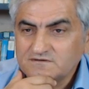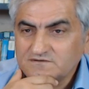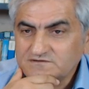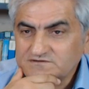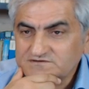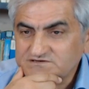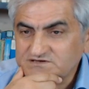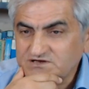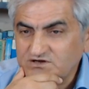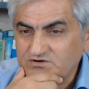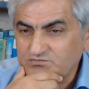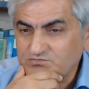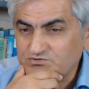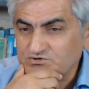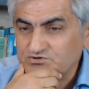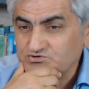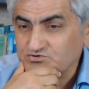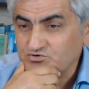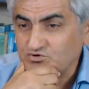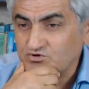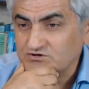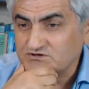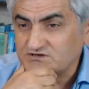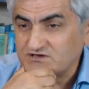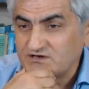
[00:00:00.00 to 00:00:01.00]
Sevmiş
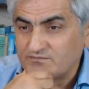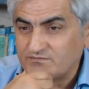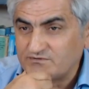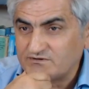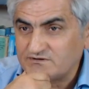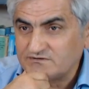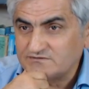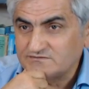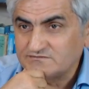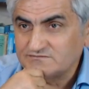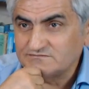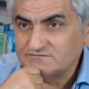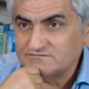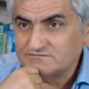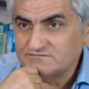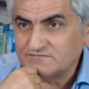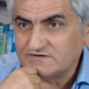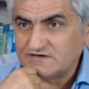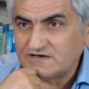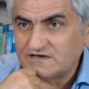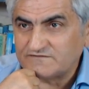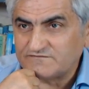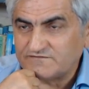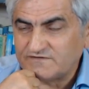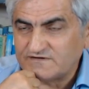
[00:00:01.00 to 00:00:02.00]
ortamı
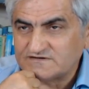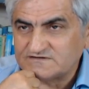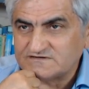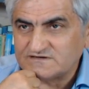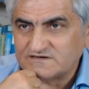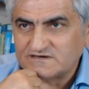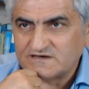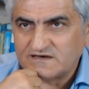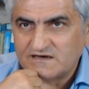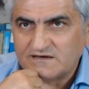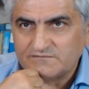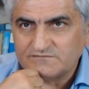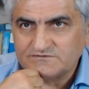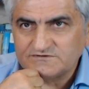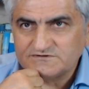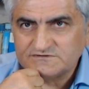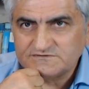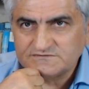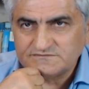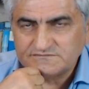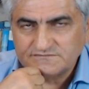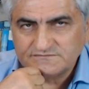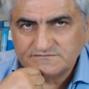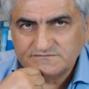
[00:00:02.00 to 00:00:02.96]
biraz fazla kalmış.